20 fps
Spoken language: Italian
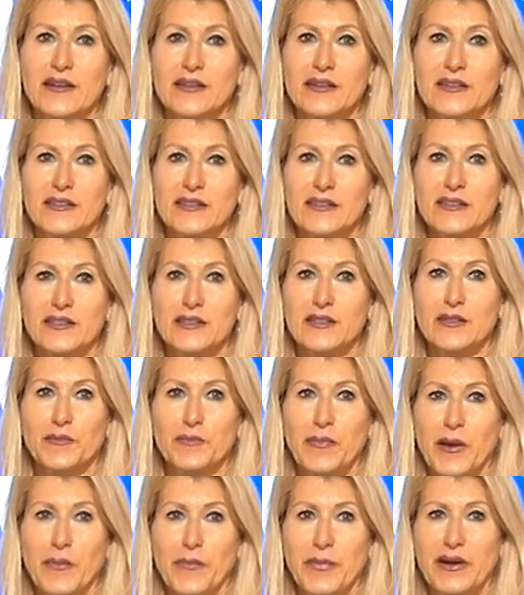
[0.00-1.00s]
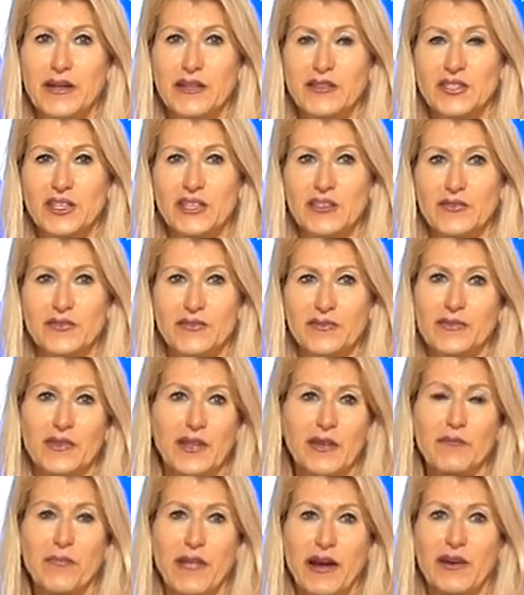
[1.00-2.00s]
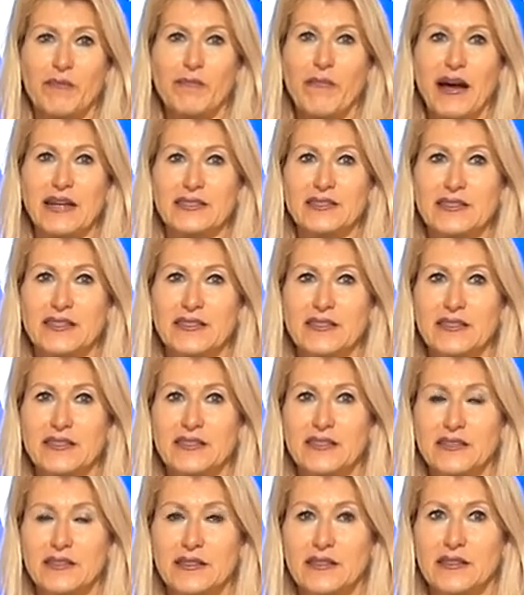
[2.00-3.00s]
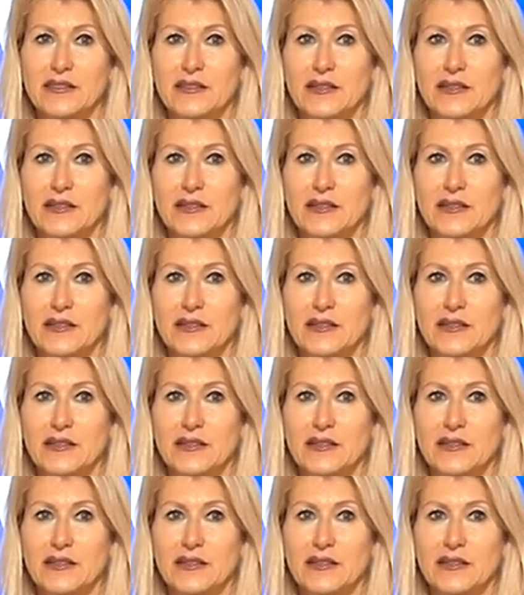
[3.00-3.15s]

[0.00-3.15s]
eh, di, no, di bypass, cioè in, proprio, cioè, ci sono